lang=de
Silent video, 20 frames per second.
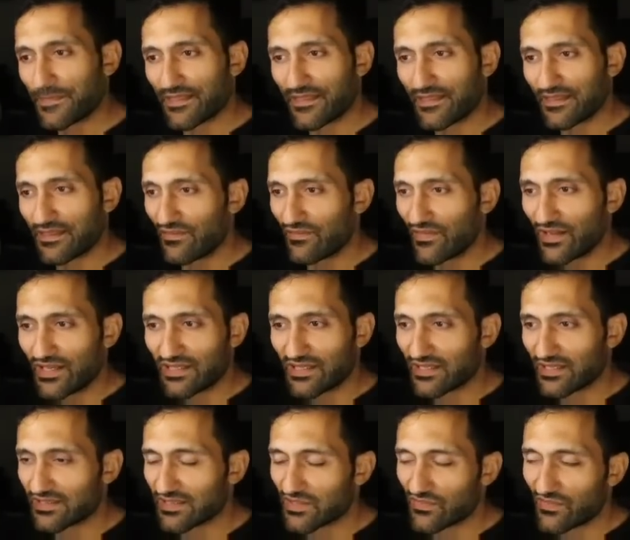Die Welt
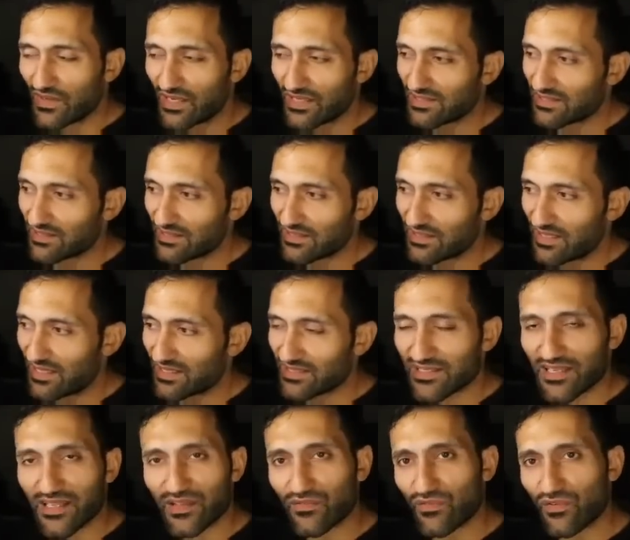dreht sich weiter,
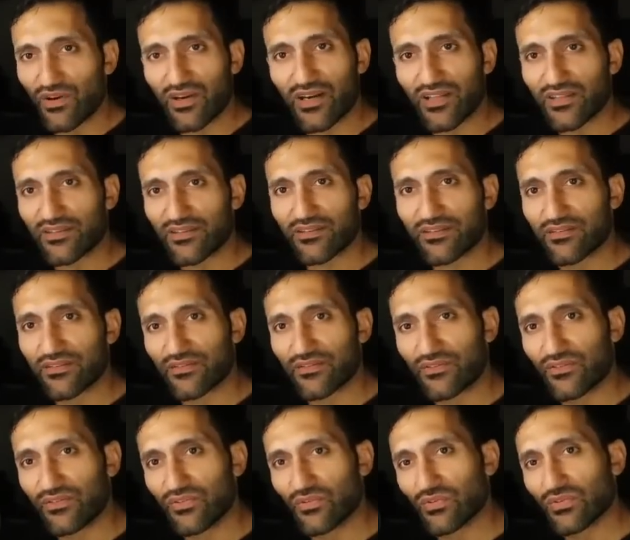alles geht voran
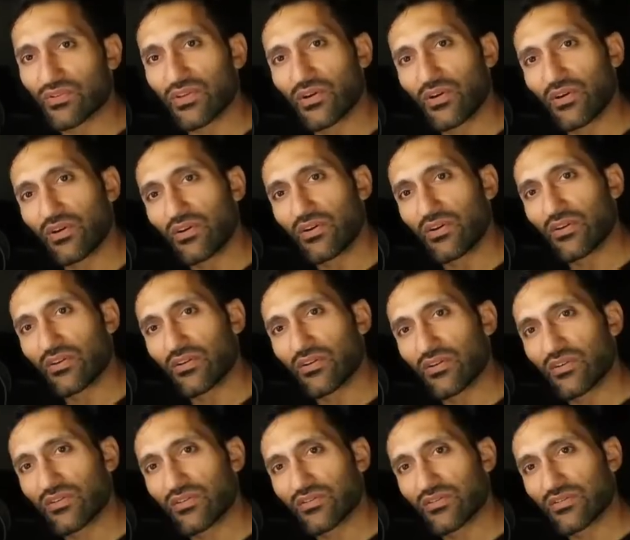und
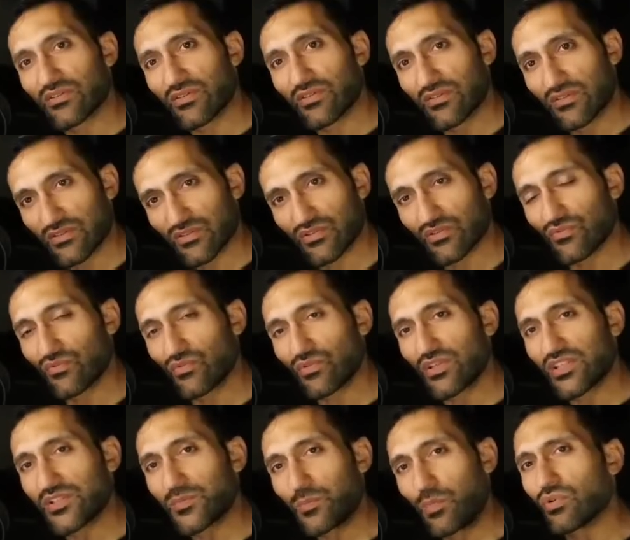sowohl
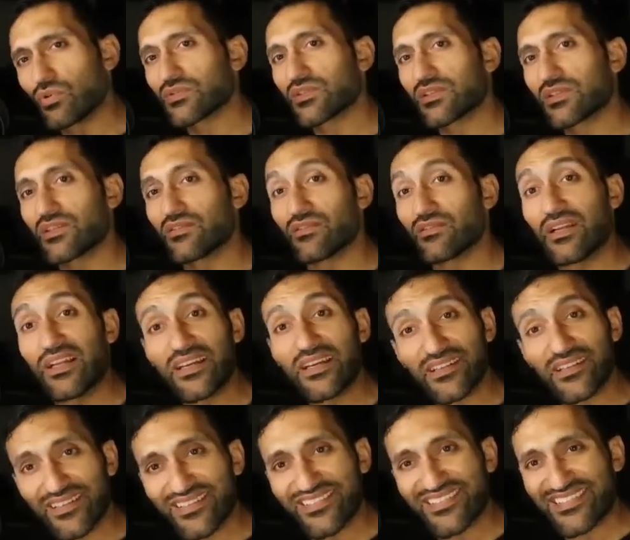das Positive
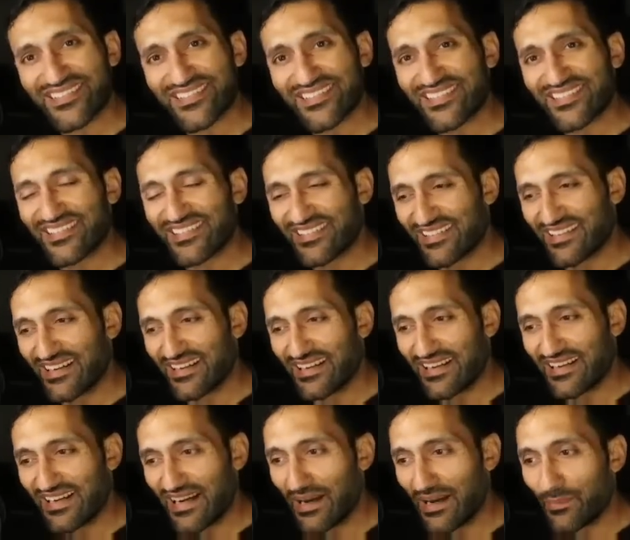leider,
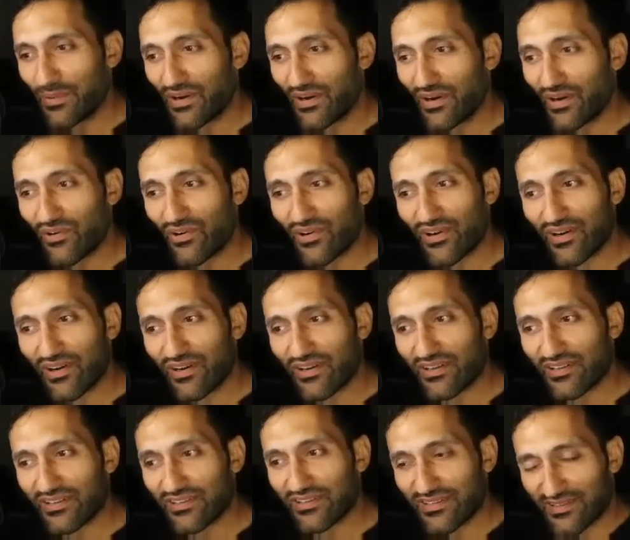aber auch
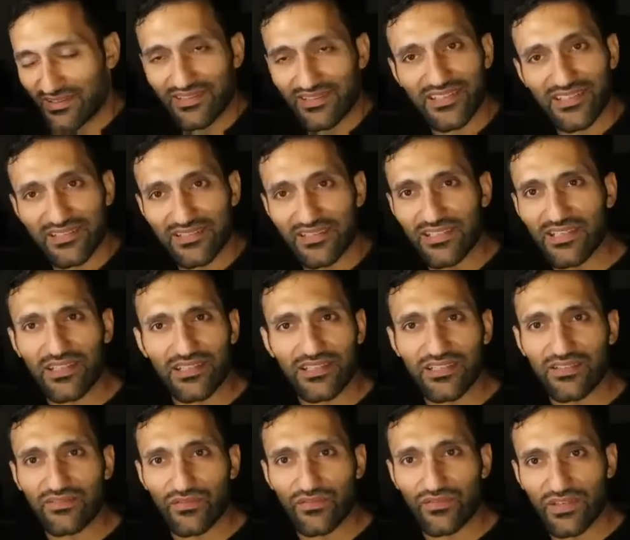das
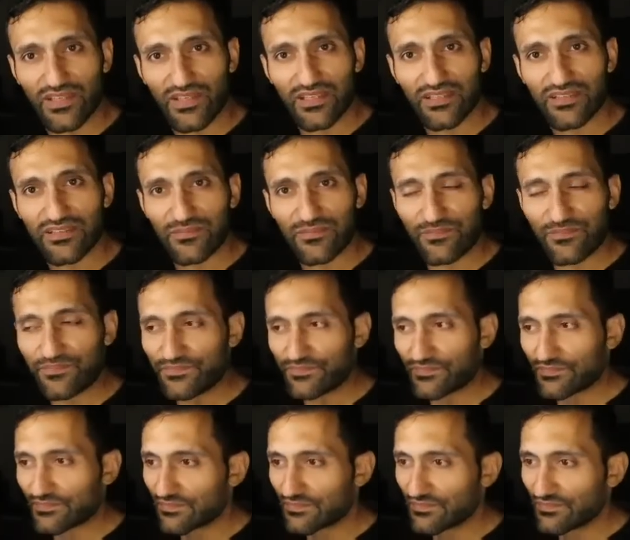Negative vergeht.
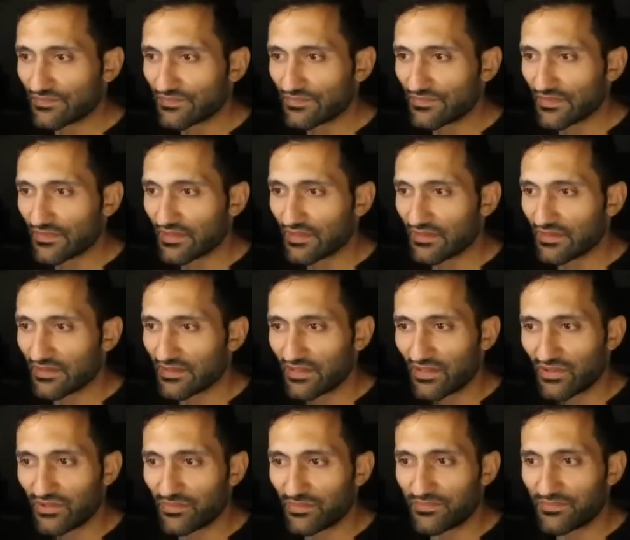
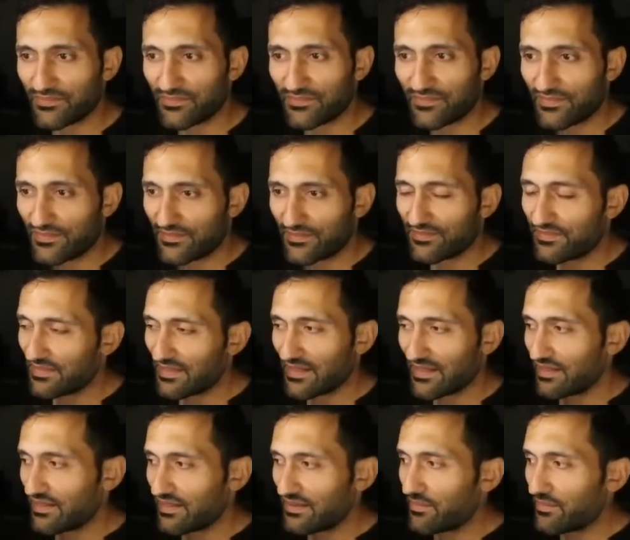Darum
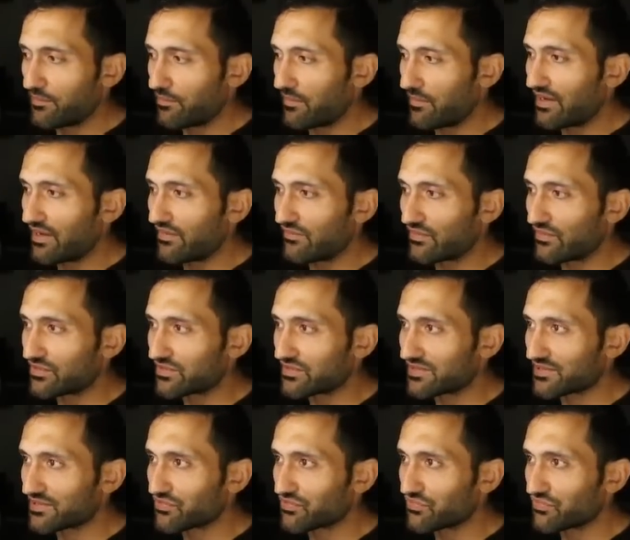machen wir uns
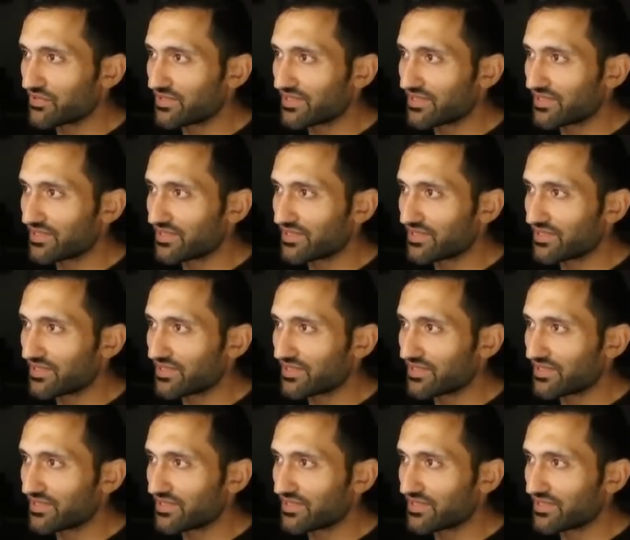nicht so viele